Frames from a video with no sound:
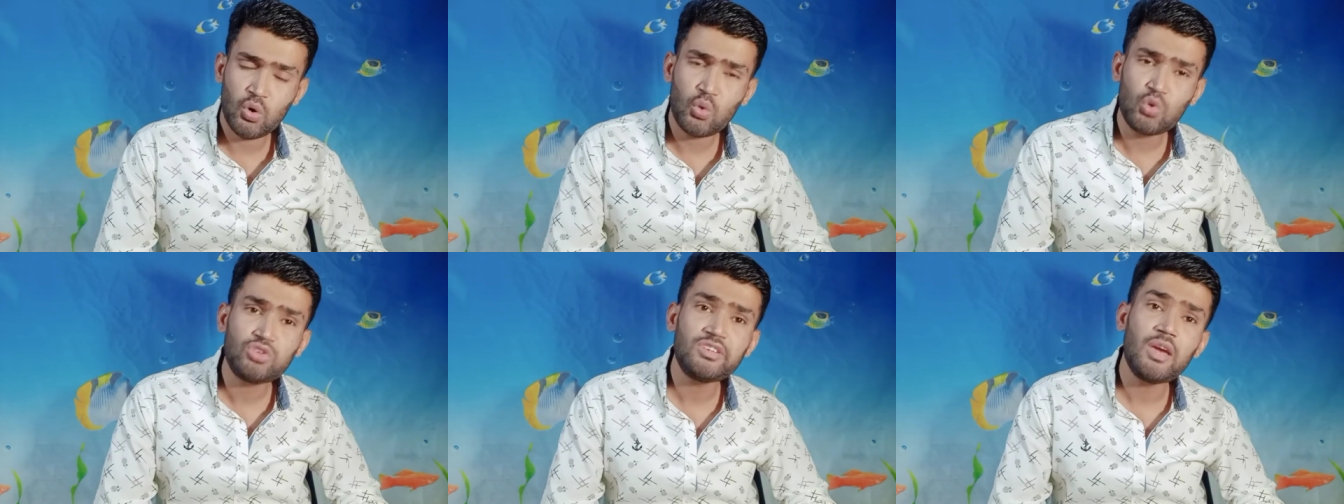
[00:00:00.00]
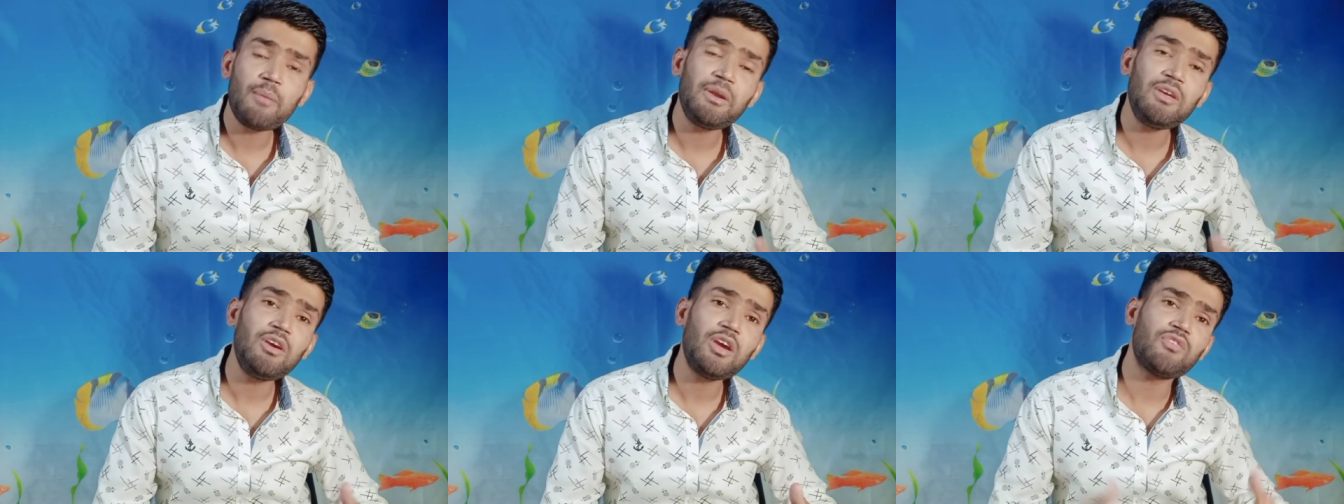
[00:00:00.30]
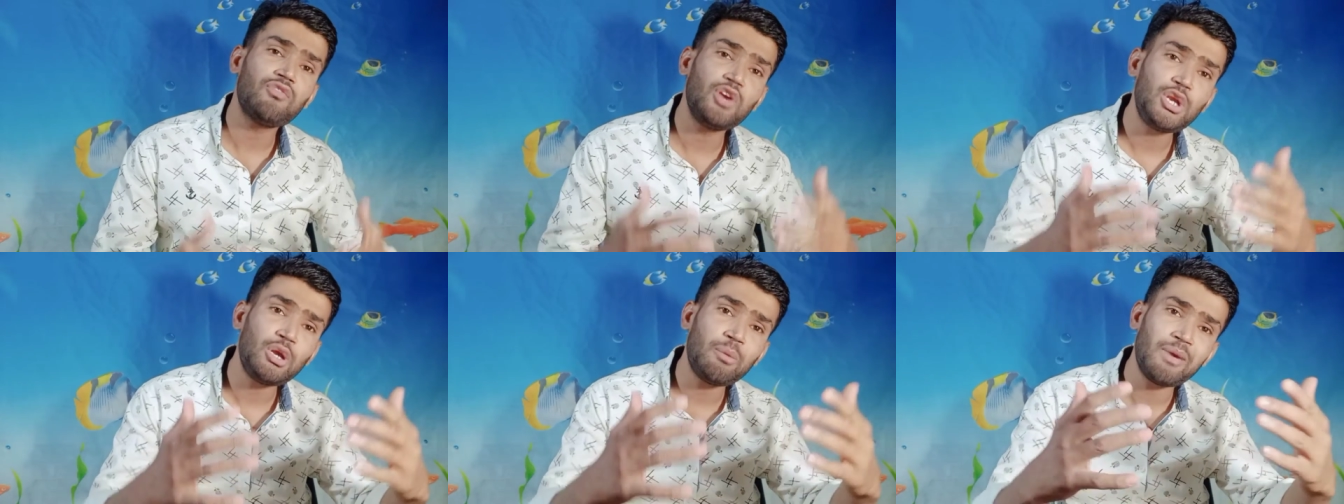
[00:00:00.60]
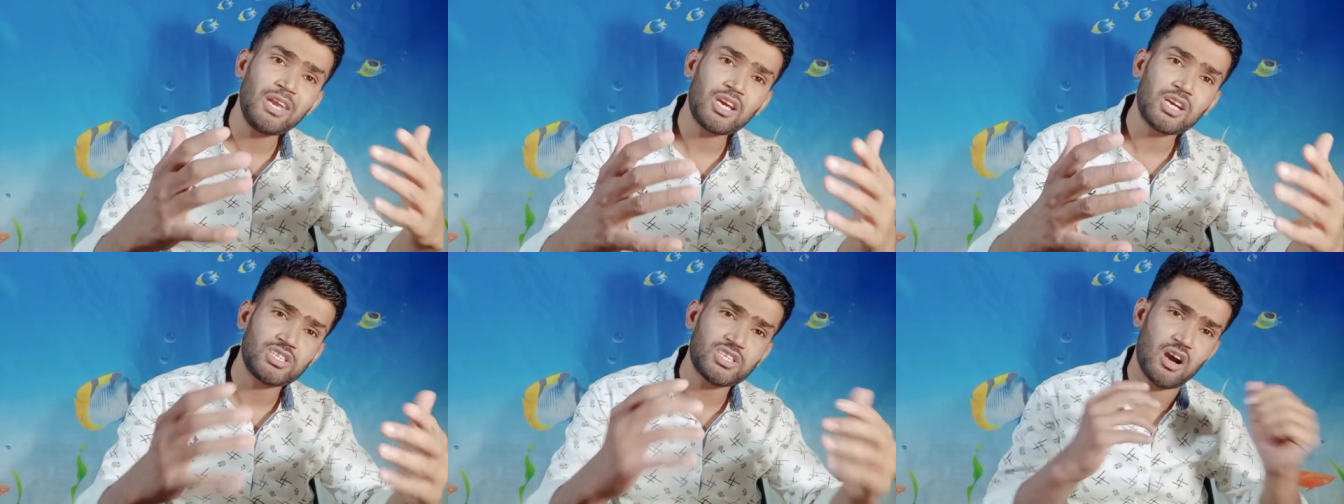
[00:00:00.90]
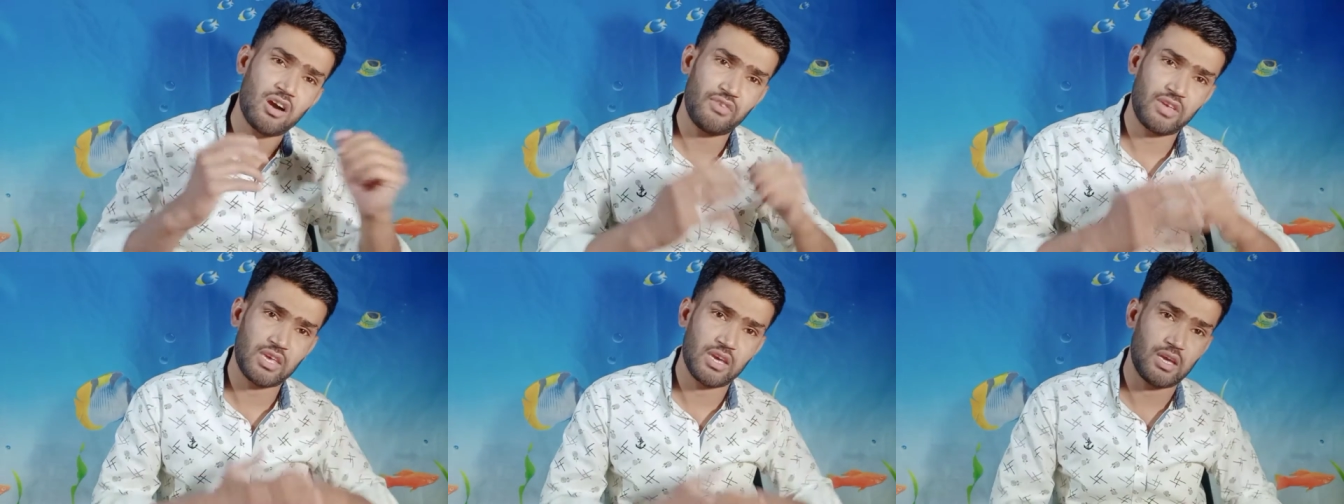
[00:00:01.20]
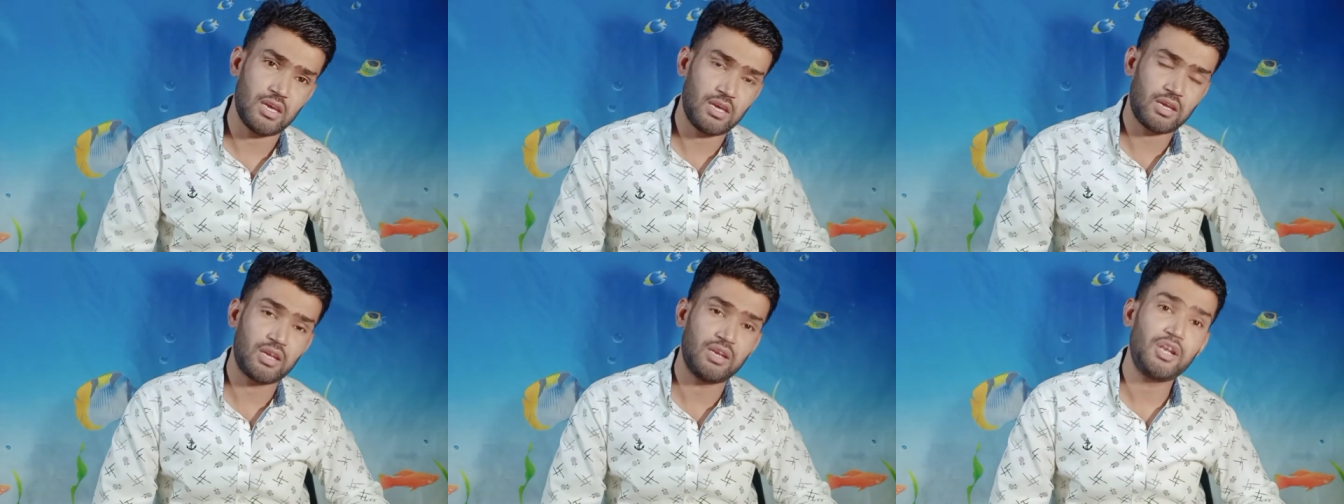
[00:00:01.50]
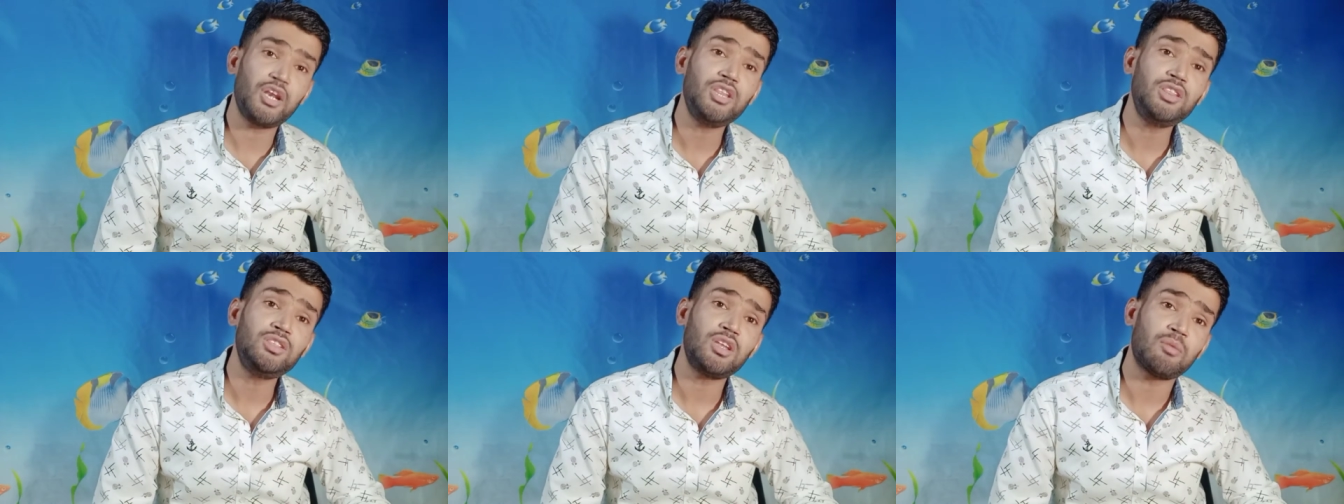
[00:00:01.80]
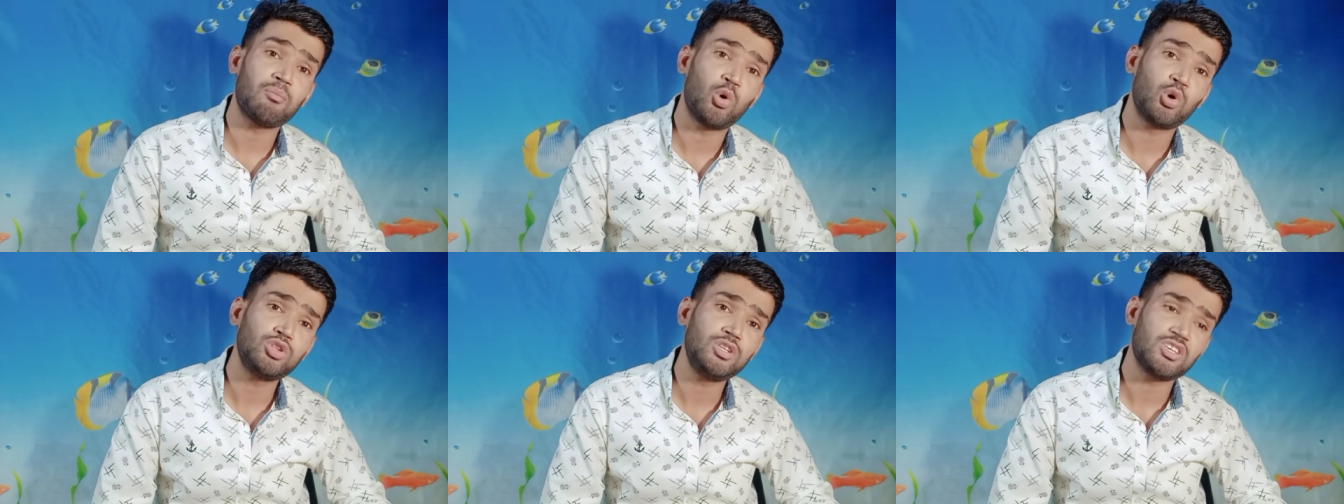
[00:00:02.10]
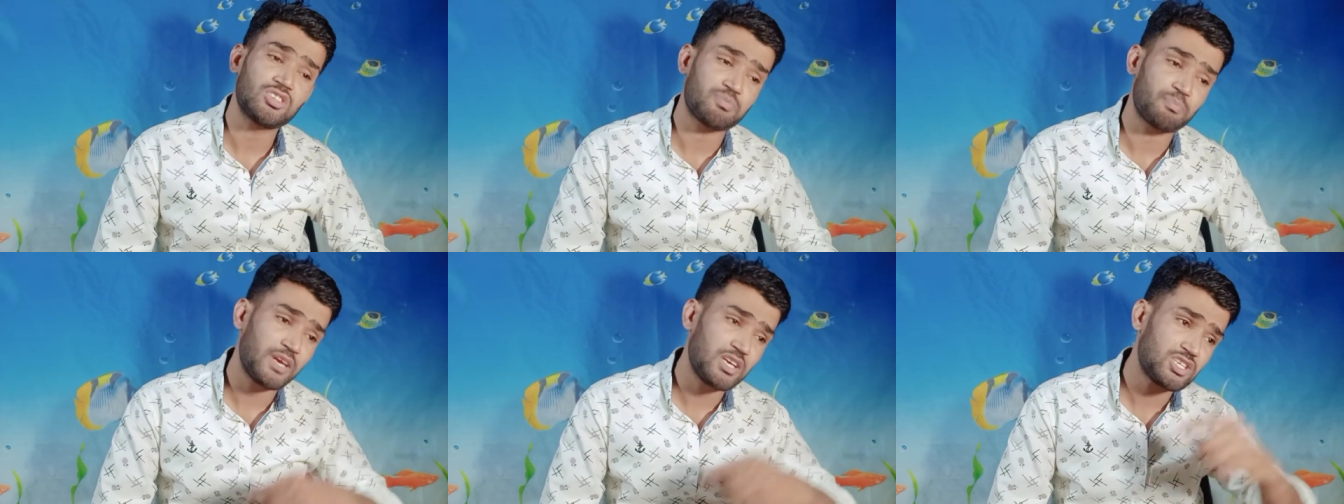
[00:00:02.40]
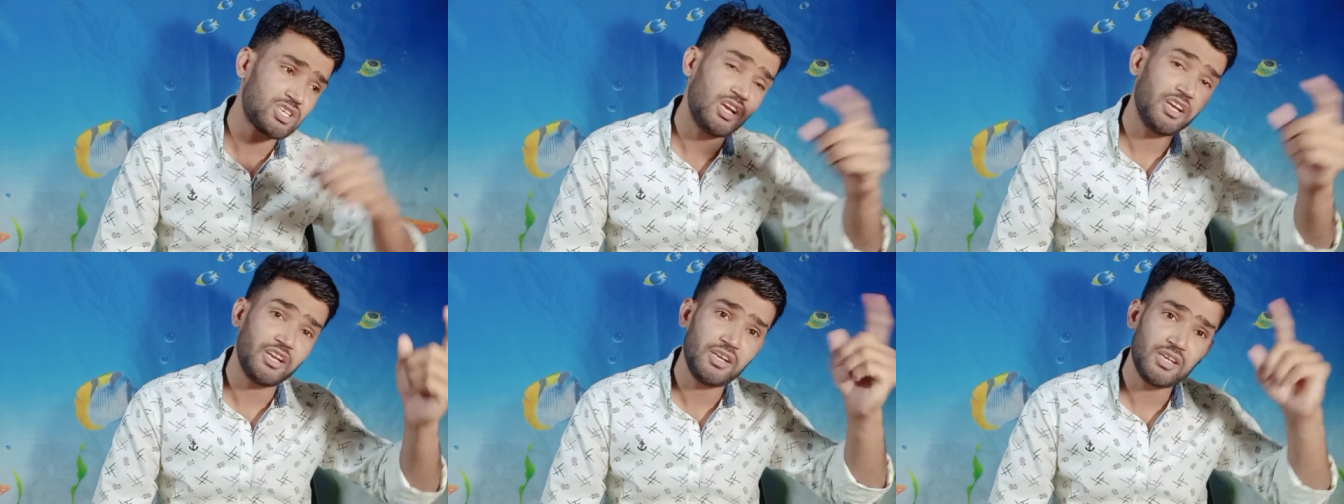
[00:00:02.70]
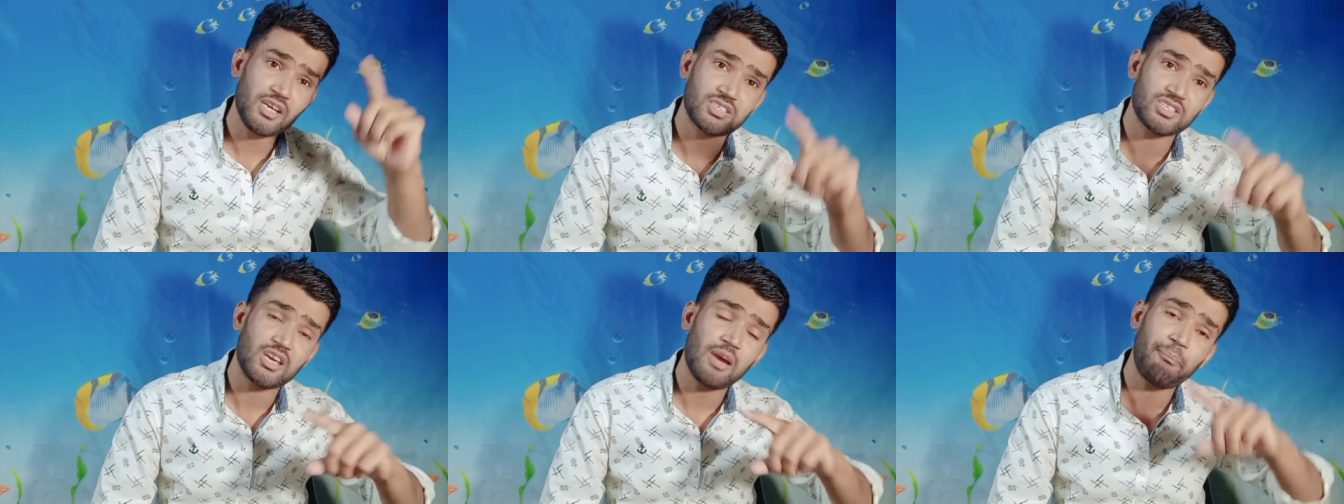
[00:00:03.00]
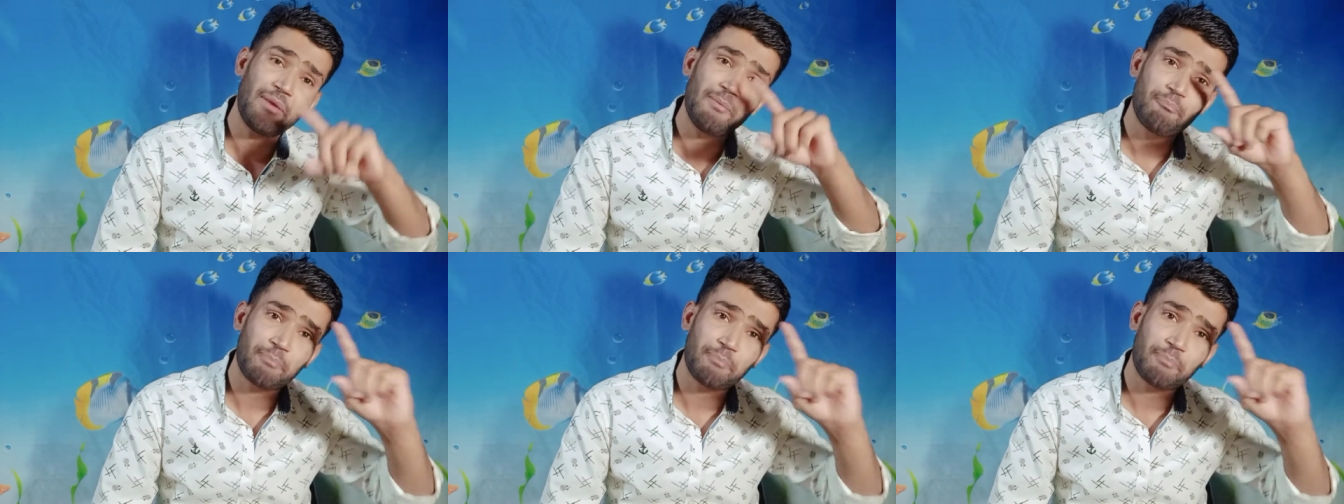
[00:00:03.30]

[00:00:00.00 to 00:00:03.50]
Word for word: उसने अपनी एक वीडियो में इंकशाफ किया है कि नरेंद्र मोदी स्पेशल इंडिया से अपने